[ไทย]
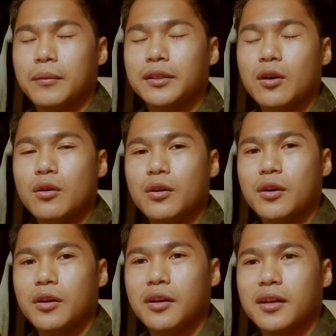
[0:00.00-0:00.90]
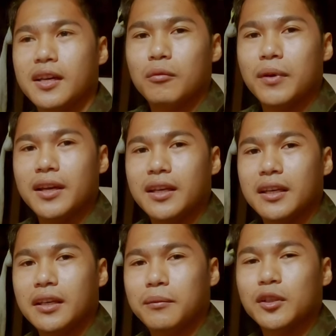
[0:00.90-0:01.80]
ไม่ต้องออกไป
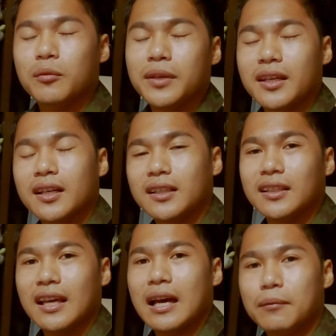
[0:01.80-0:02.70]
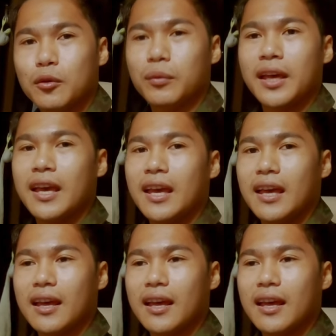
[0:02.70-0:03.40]
ไม่ต้องมีเงินนะครับ ผมแค่